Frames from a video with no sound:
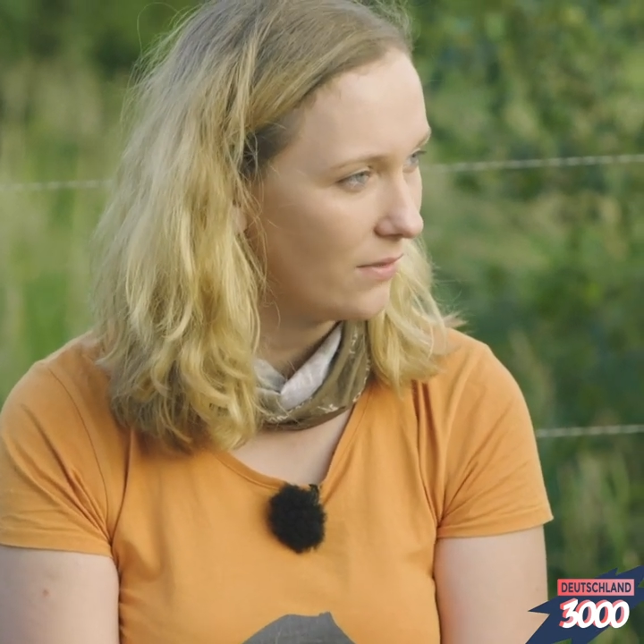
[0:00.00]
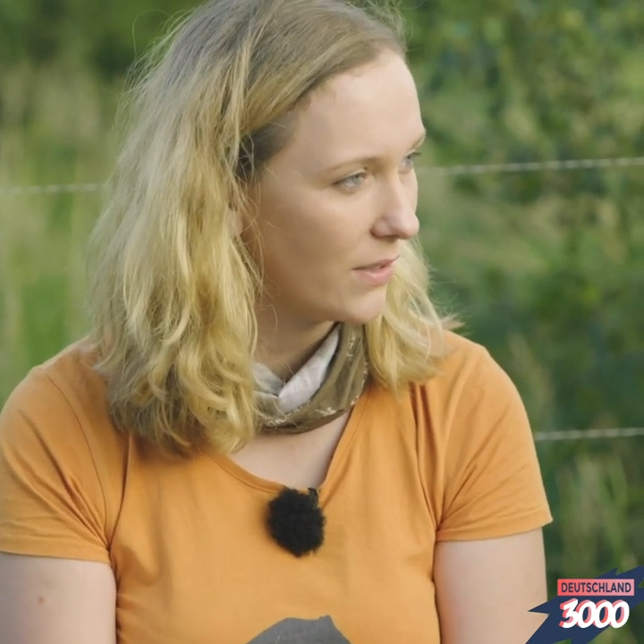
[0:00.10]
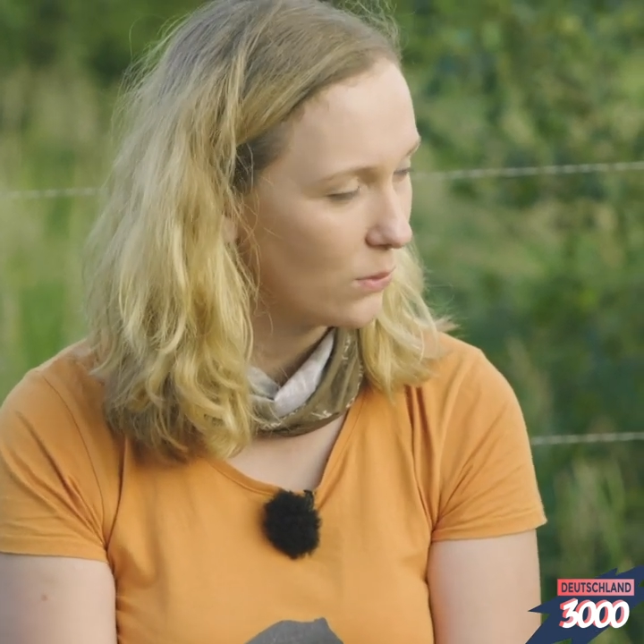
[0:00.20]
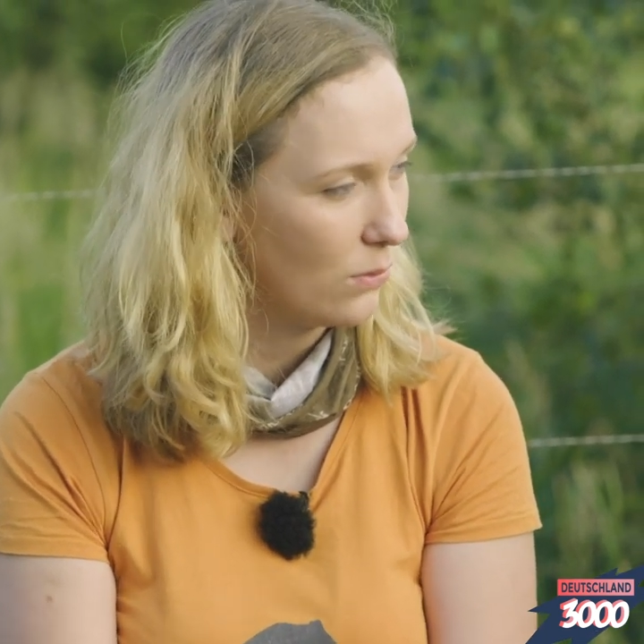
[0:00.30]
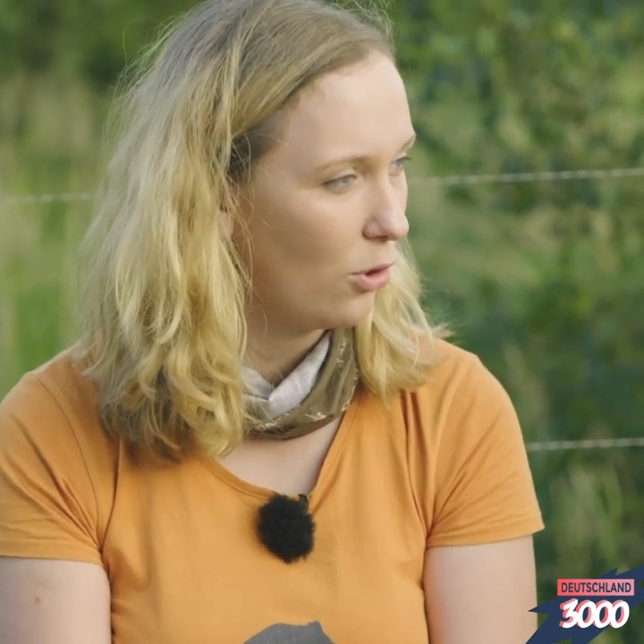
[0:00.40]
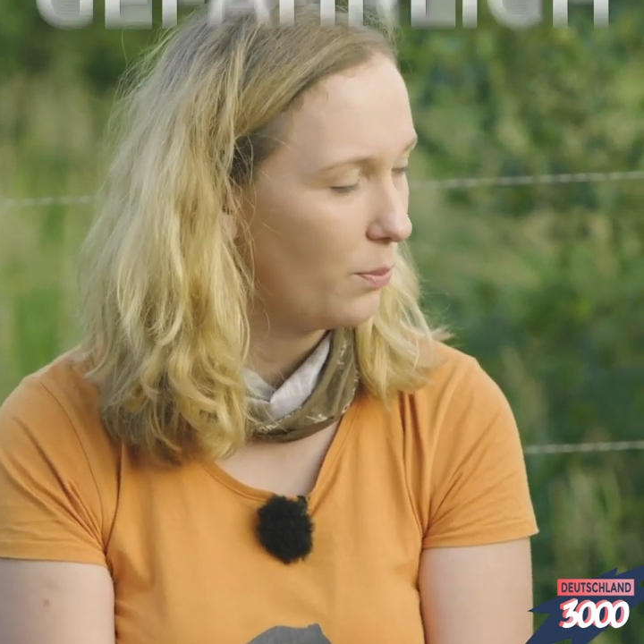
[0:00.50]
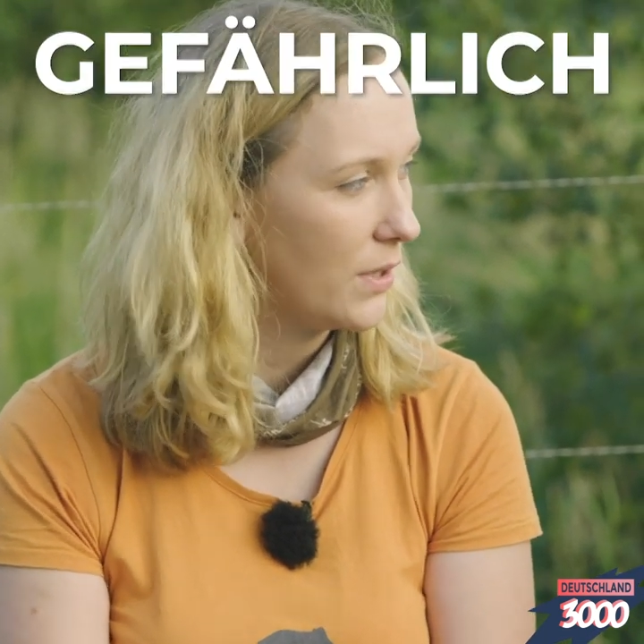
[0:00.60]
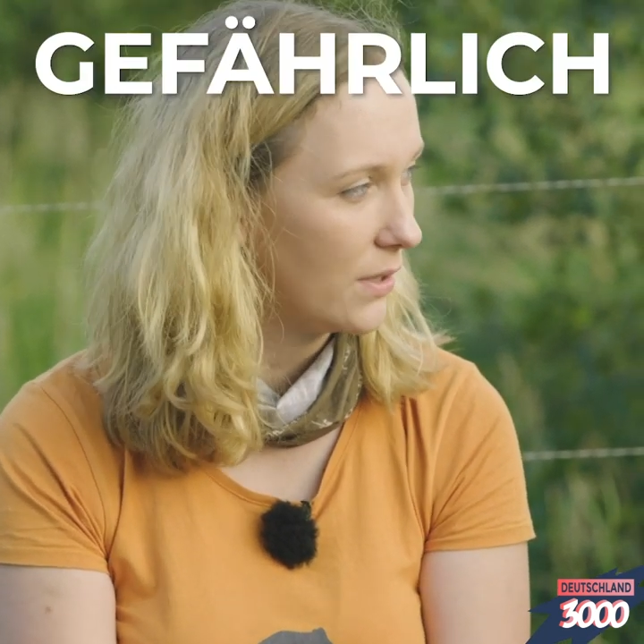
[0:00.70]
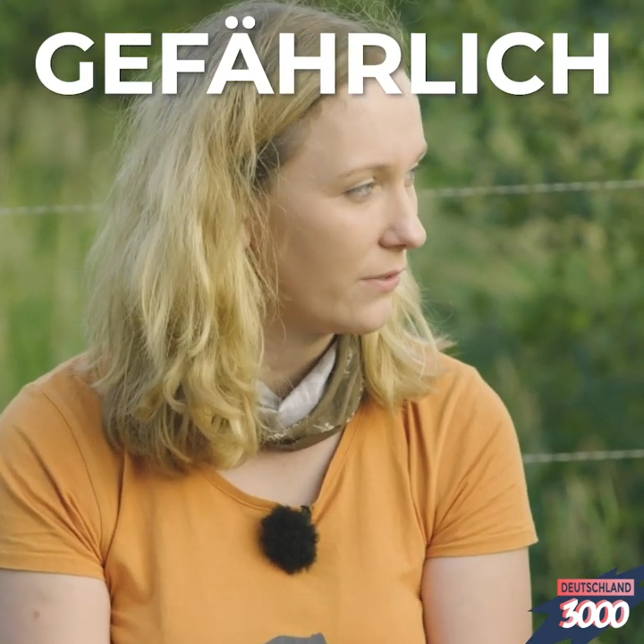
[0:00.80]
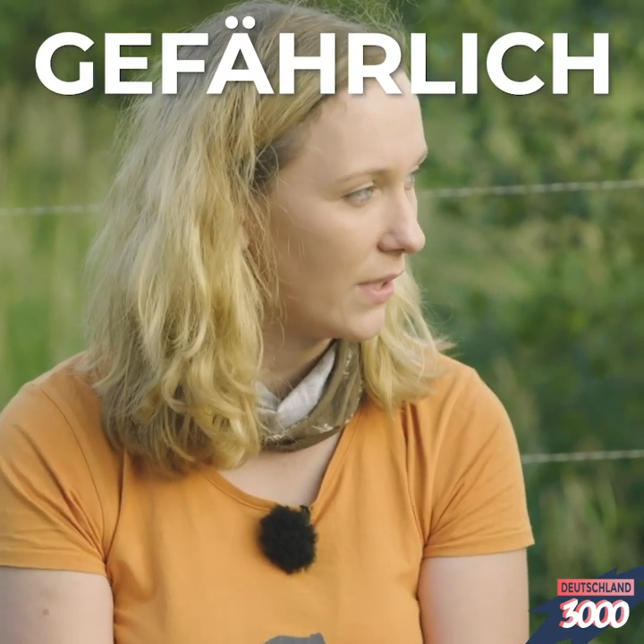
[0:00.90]
was
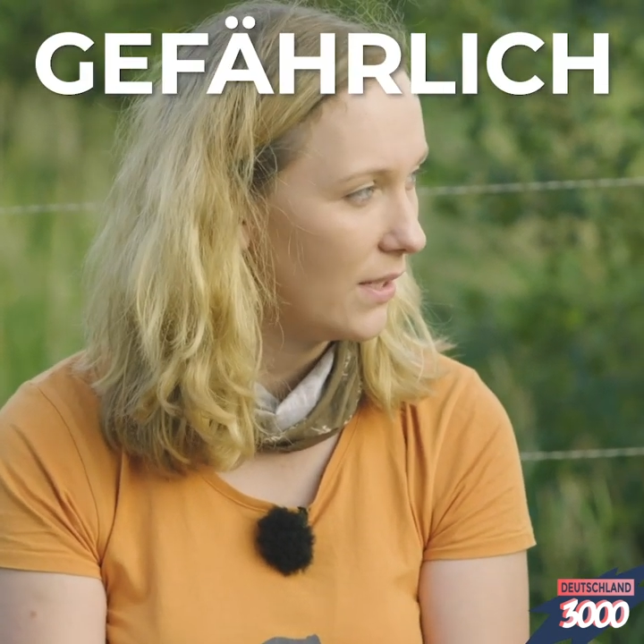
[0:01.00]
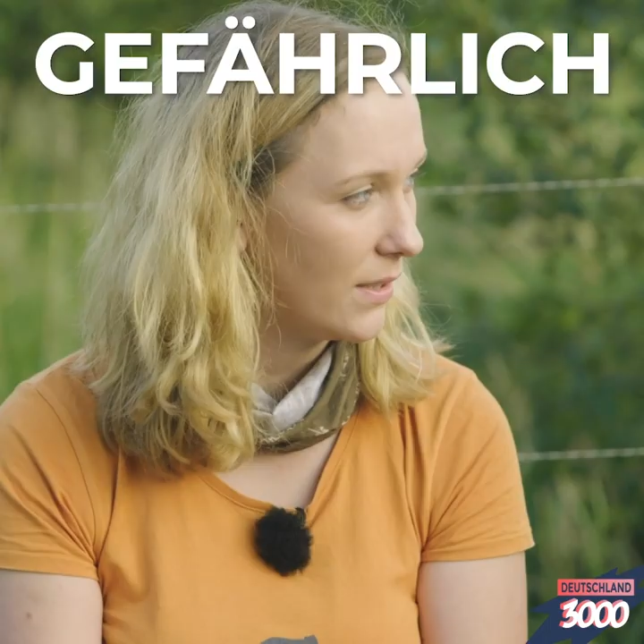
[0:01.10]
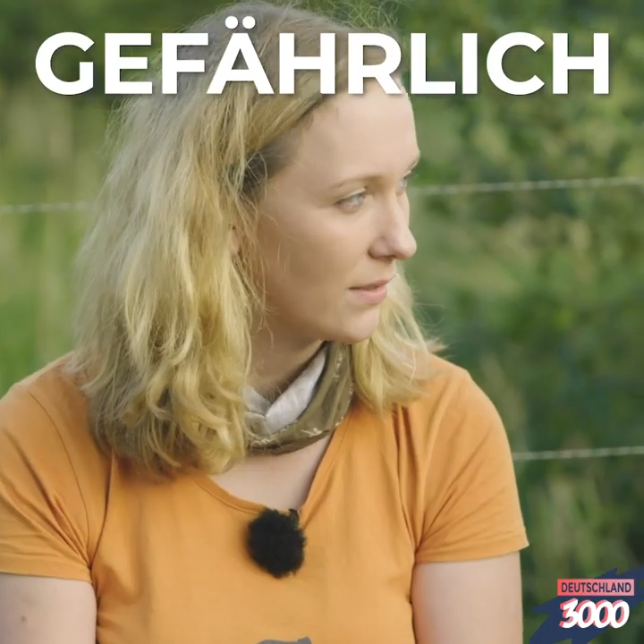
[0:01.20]
unglaublich gefährlich